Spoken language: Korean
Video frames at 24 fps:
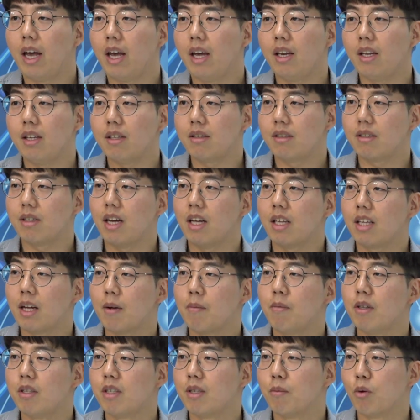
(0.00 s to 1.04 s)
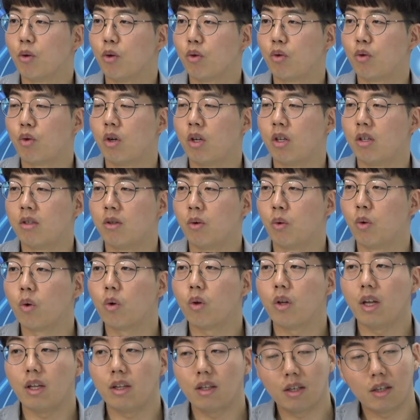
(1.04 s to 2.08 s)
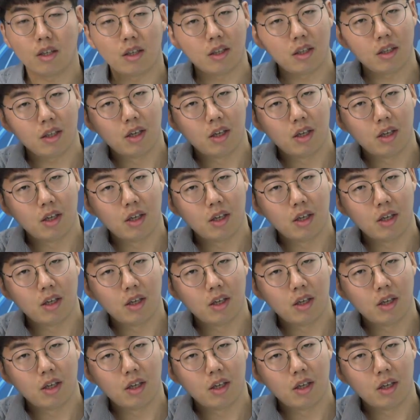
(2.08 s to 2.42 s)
A 리츠, A탑 리츠, 모두 투어 리츠 이런 애들은